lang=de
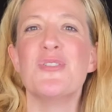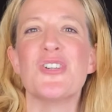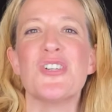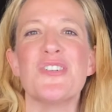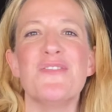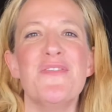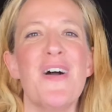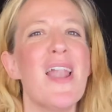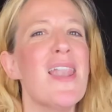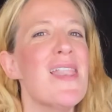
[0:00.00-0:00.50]

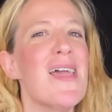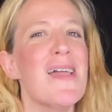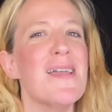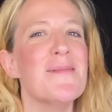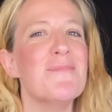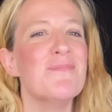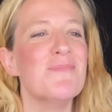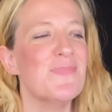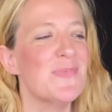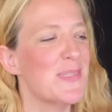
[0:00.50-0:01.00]
Schwalle
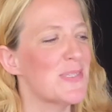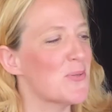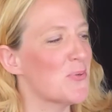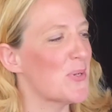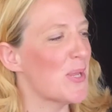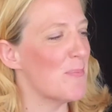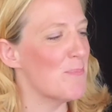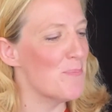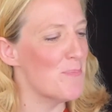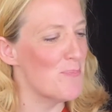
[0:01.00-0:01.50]
zu
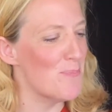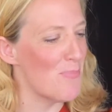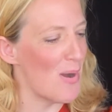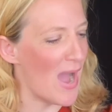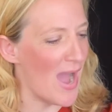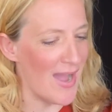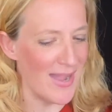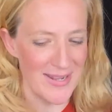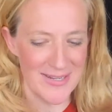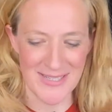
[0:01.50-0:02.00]
dem
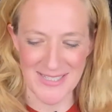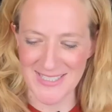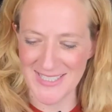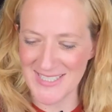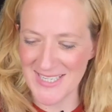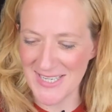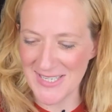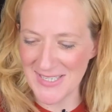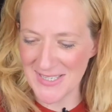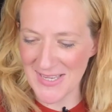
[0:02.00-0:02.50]
Bade
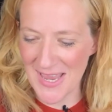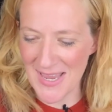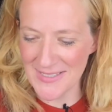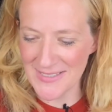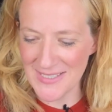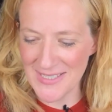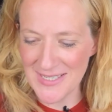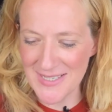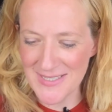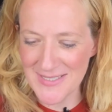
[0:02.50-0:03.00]
sich
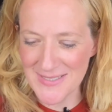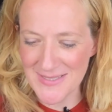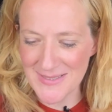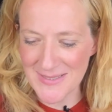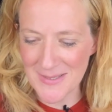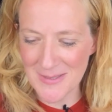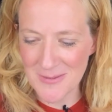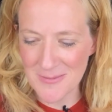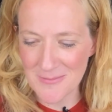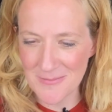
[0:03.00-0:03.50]
ergieße.